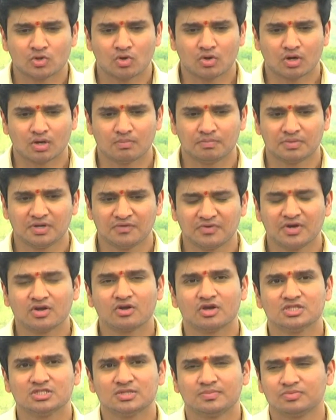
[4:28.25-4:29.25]
ఒక
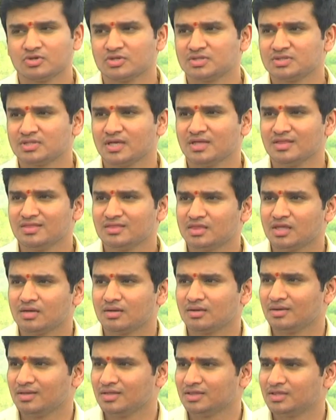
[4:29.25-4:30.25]
డిఫరెంట్ కాన్సెప్ట్తో వస్తే ఇంత
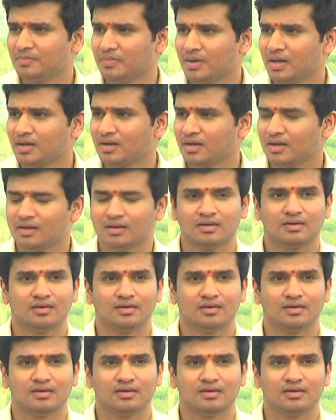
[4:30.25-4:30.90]
ఇంత బాగా